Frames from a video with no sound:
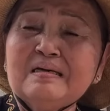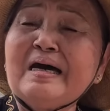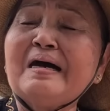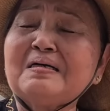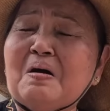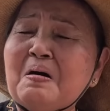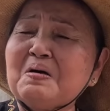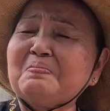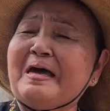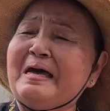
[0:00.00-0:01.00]
các con
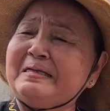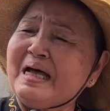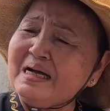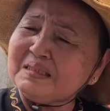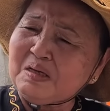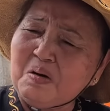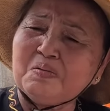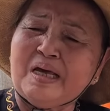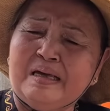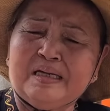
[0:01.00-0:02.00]
của mẹ ráng
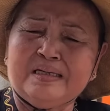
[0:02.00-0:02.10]
tu đi